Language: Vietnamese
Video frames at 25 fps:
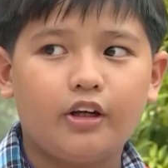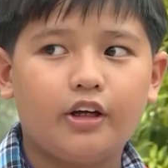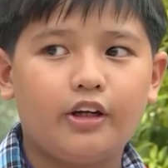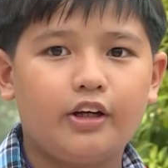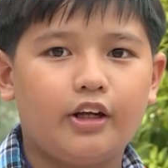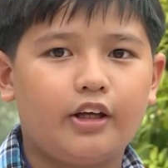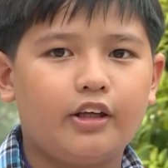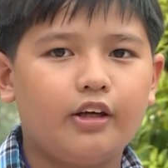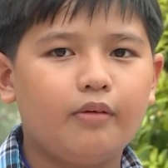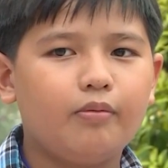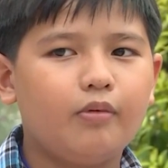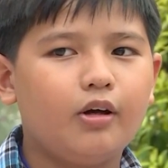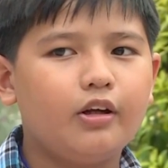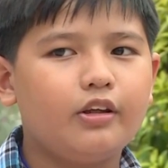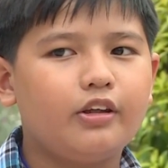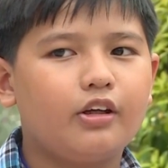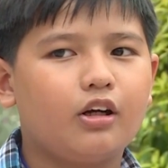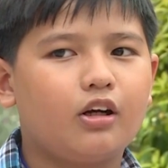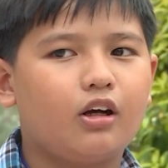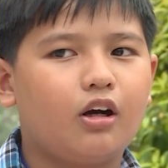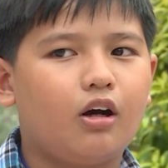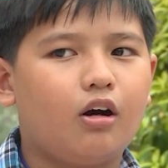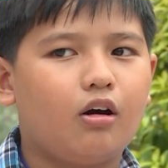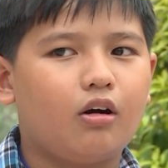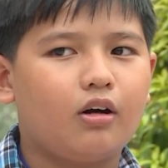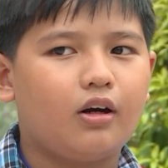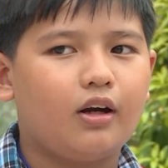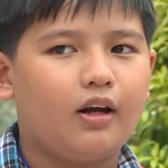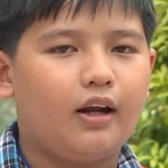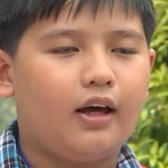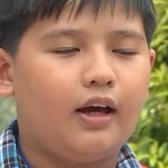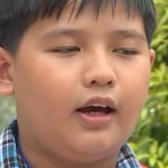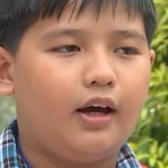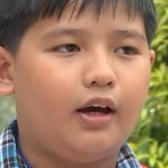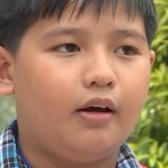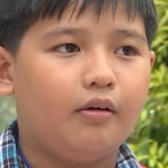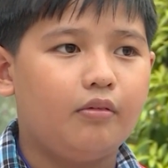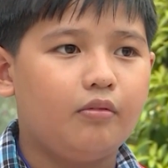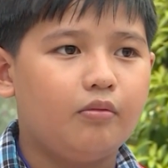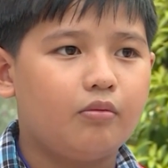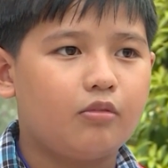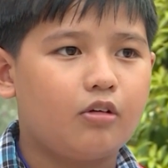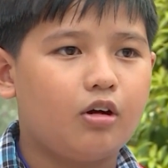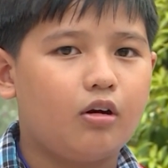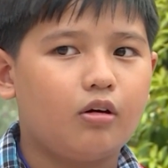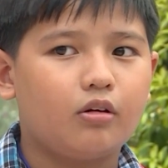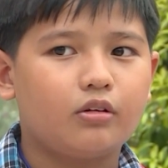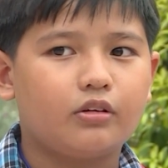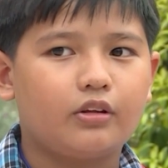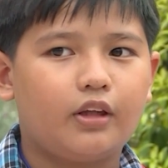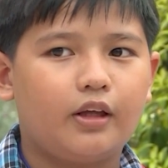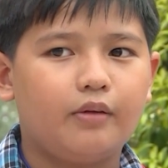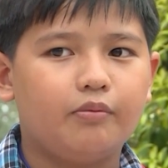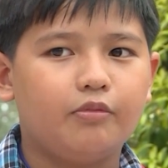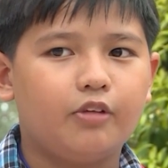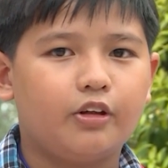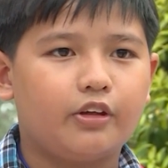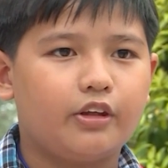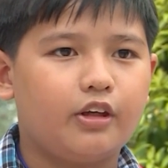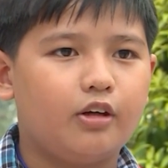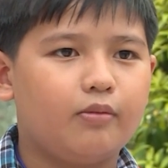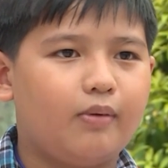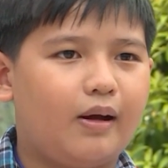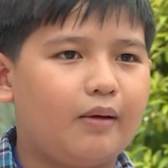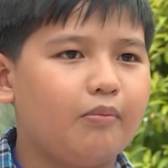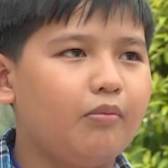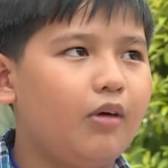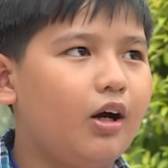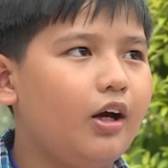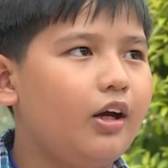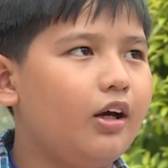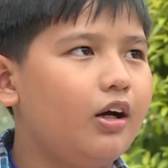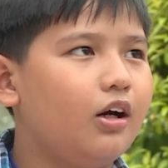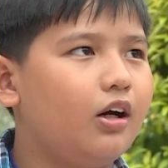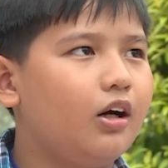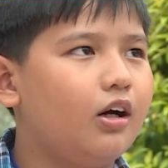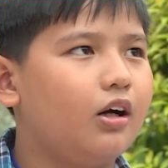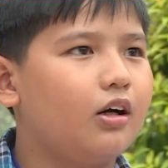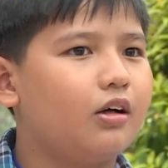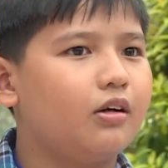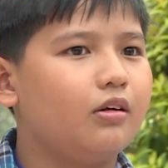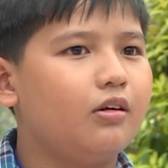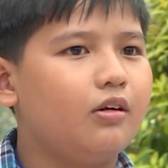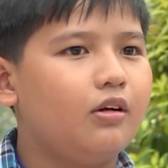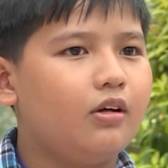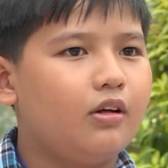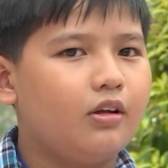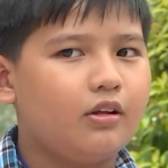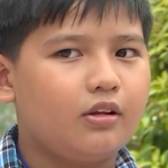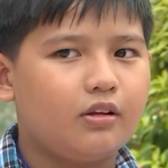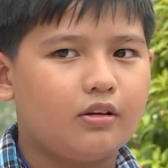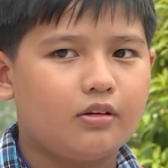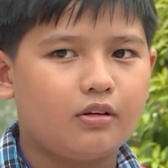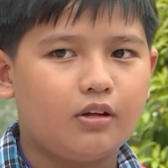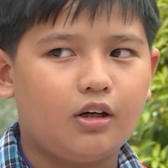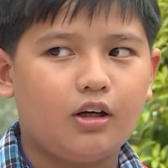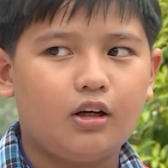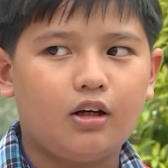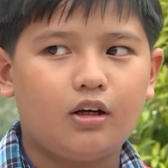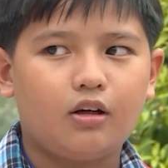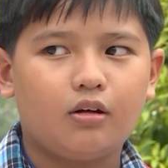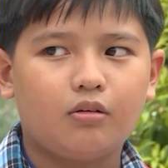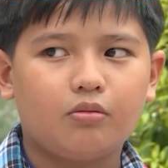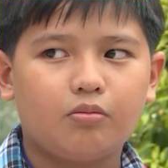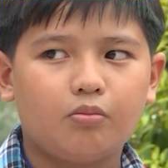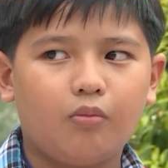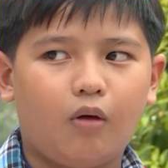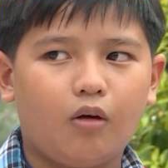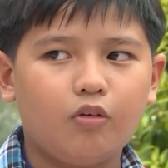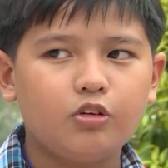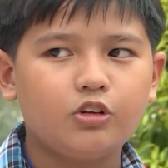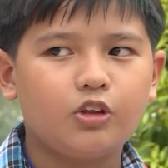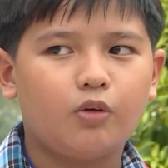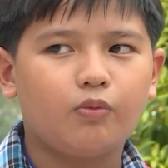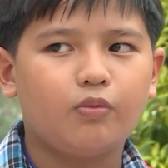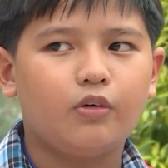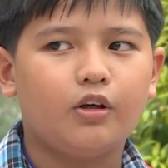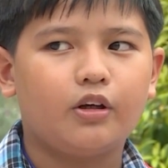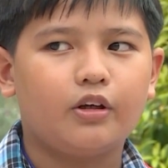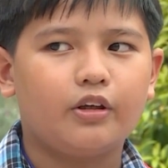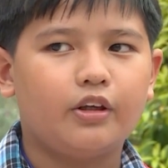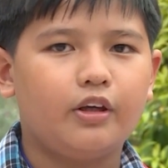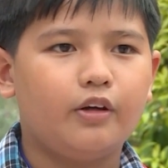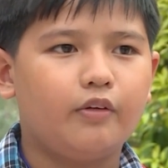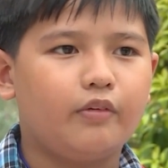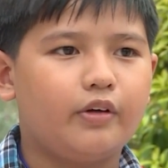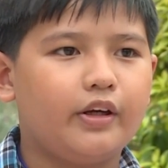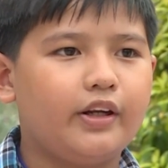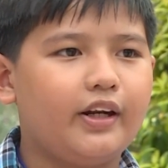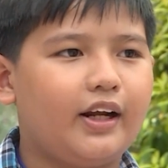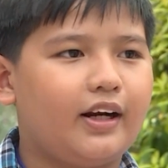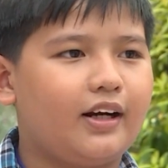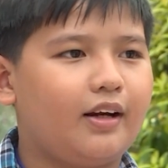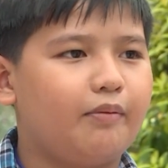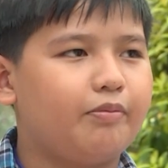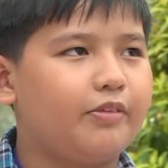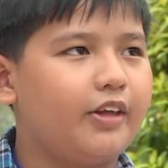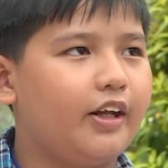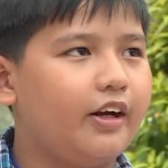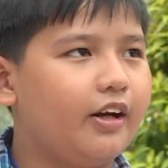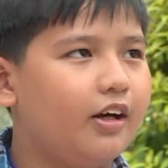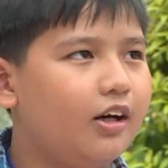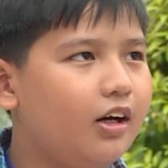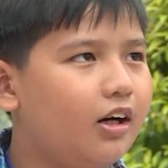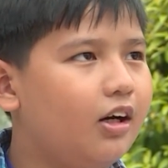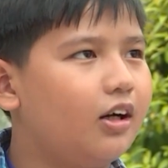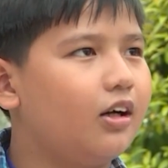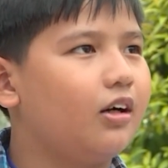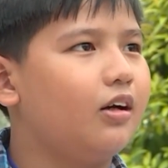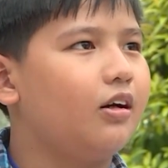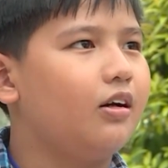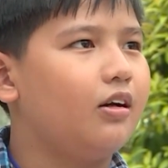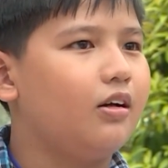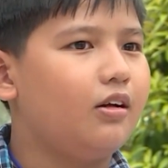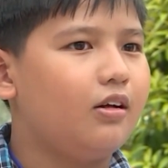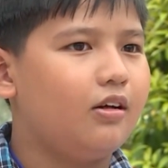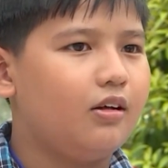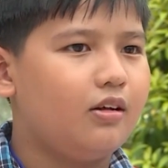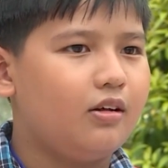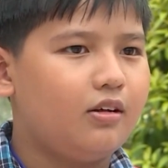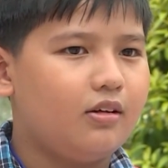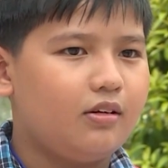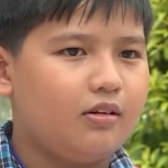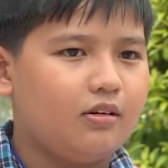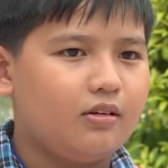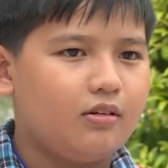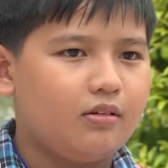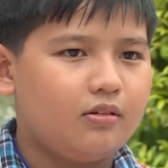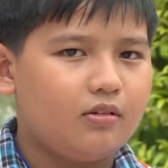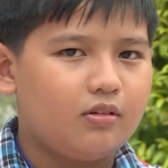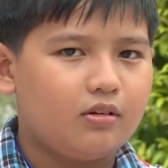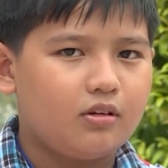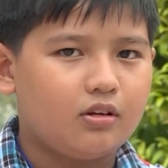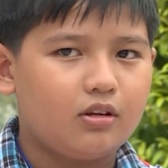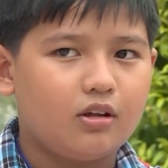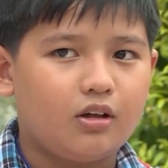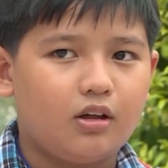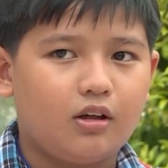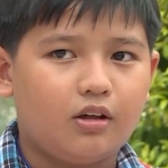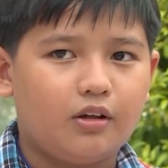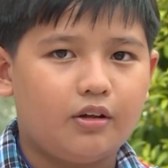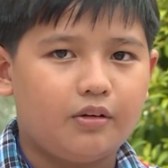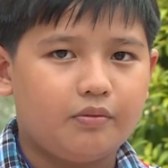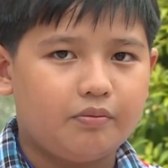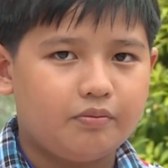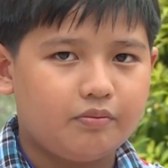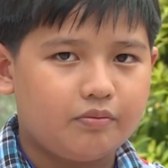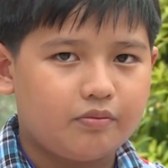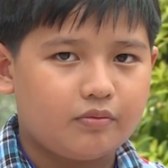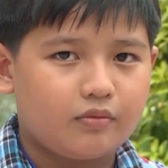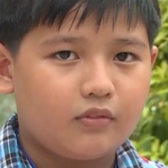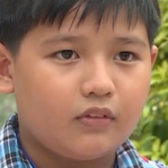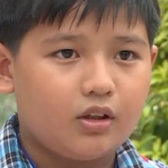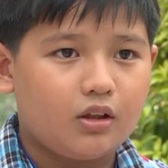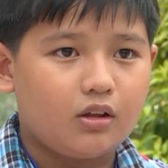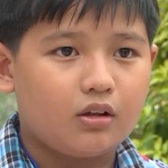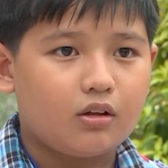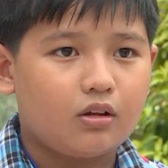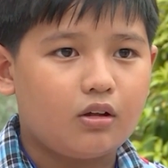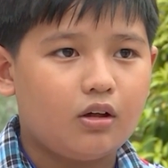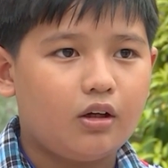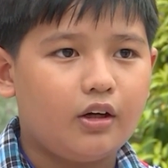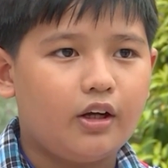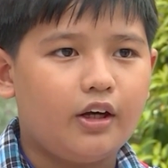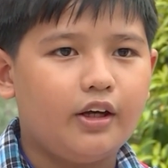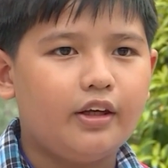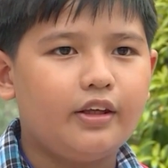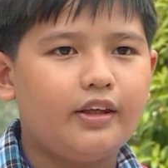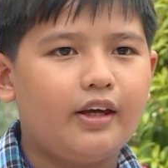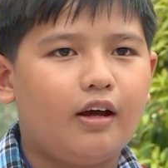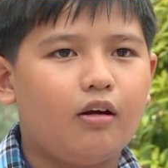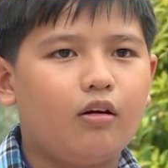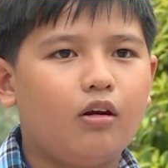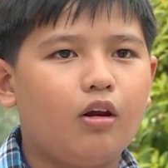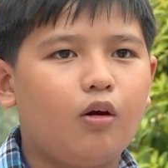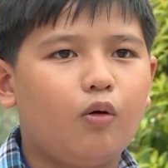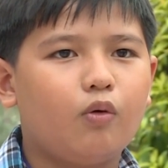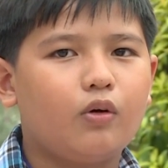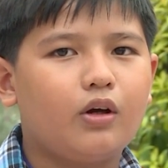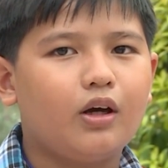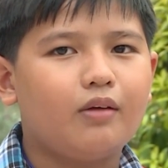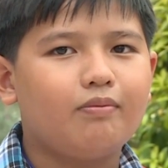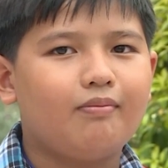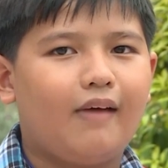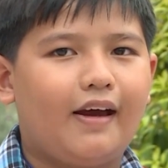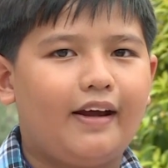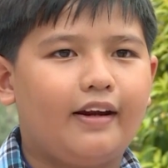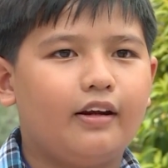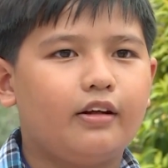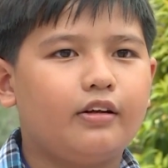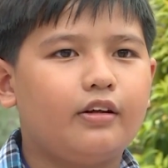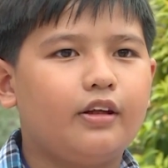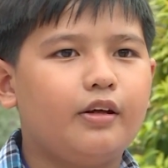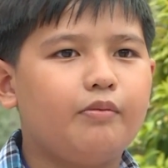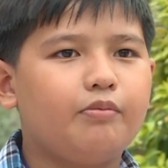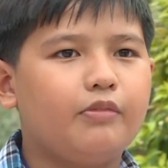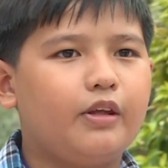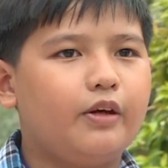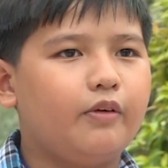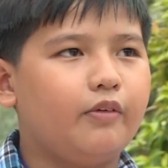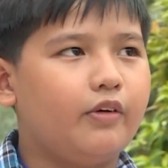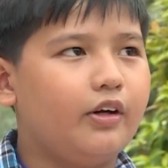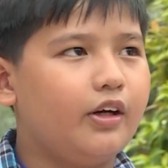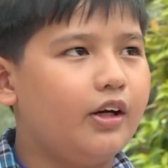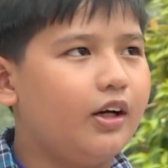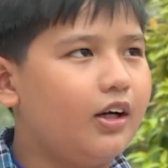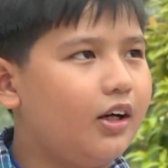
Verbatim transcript: thi này giúp ích cho con là con tìm được nhiều bạn mới hơn, bổ sung được nhiều kỹ năng lập trình hơn, rồi có thể giao lưu kết bạn thêm nhiều người